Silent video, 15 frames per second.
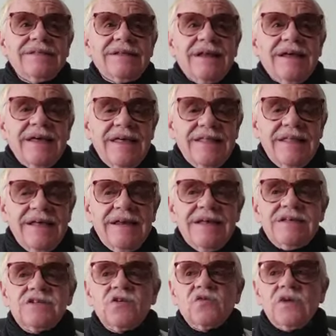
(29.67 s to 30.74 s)
tragedia
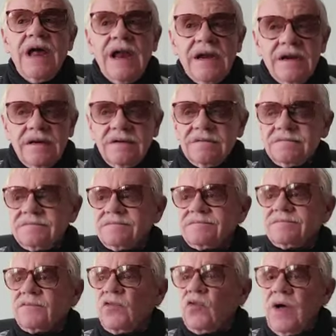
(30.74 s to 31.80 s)
nacional
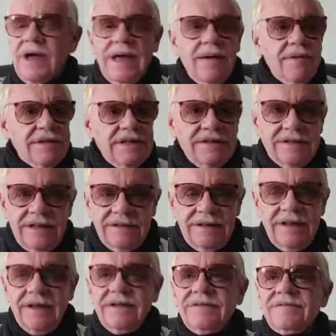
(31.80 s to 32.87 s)
no acaba de
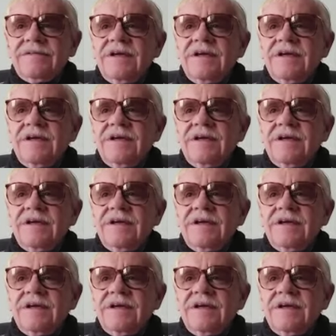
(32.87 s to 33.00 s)
entender.